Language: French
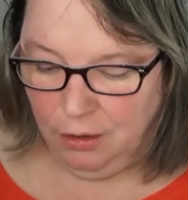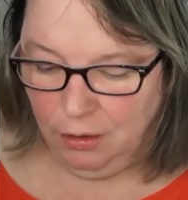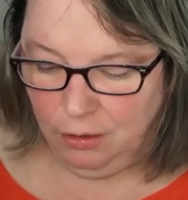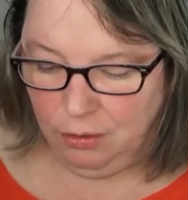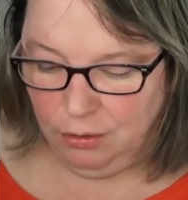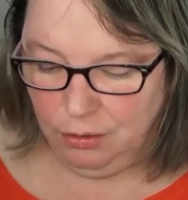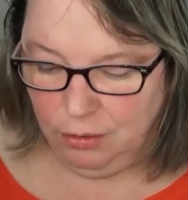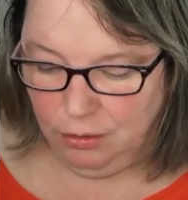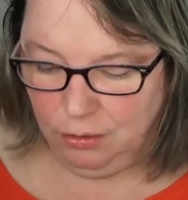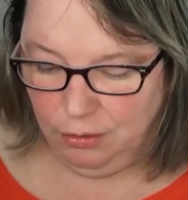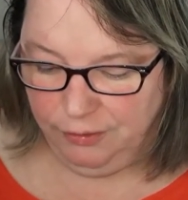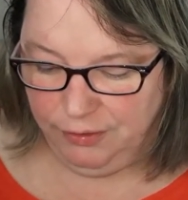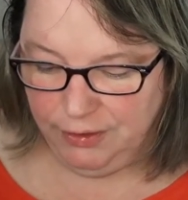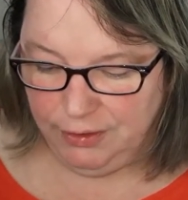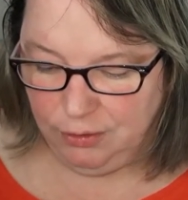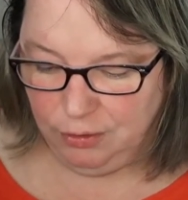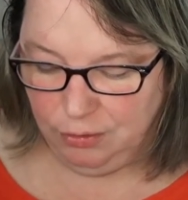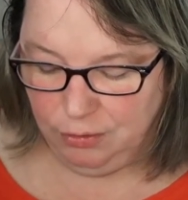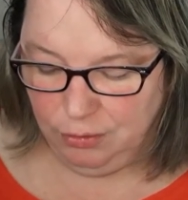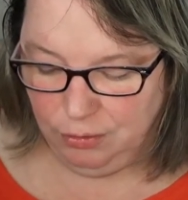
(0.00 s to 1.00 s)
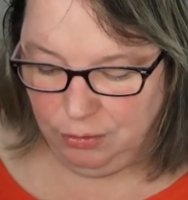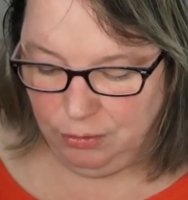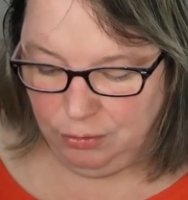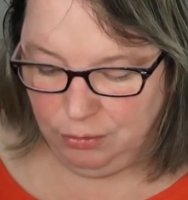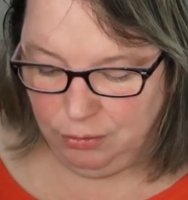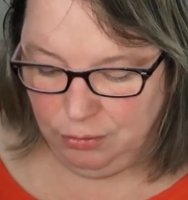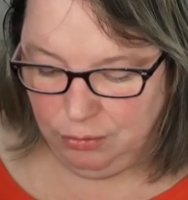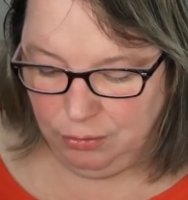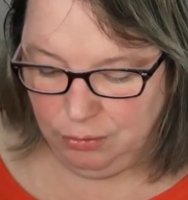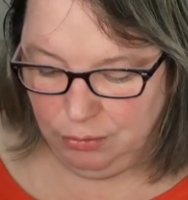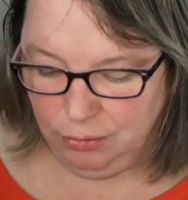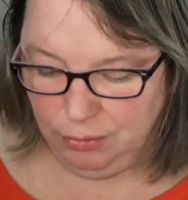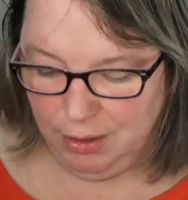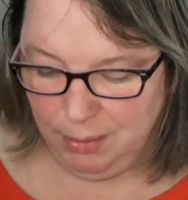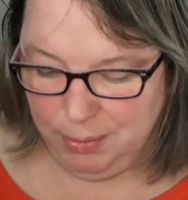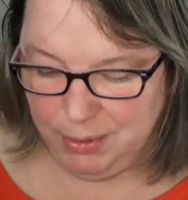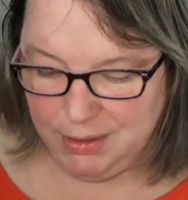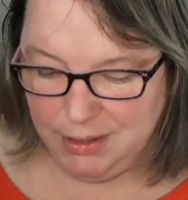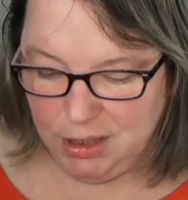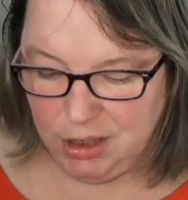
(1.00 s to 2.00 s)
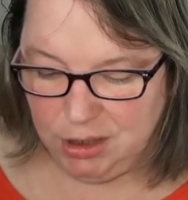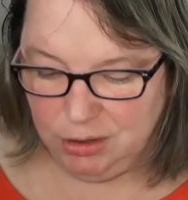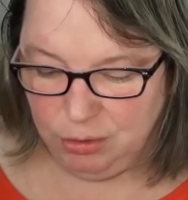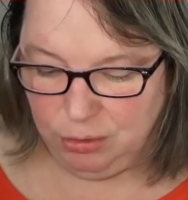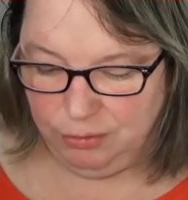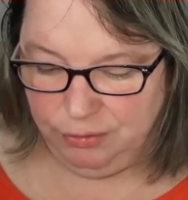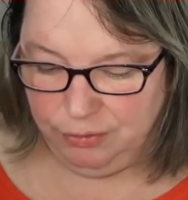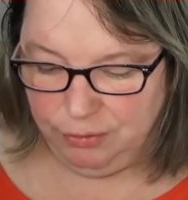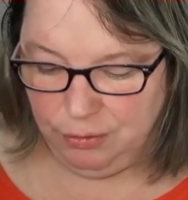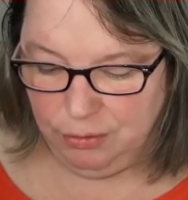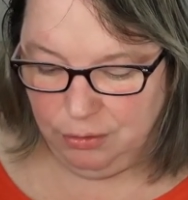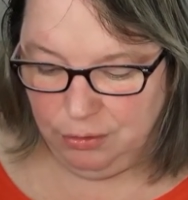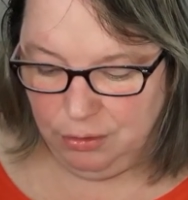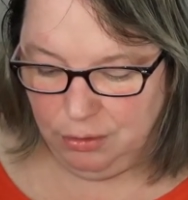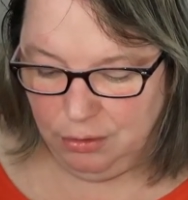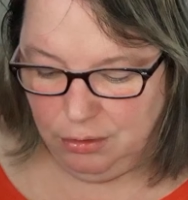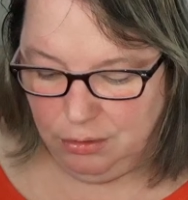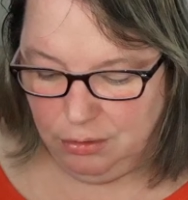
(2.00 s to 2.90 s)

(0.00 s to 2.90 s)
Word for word: en fait, on est passé chez Truffaut,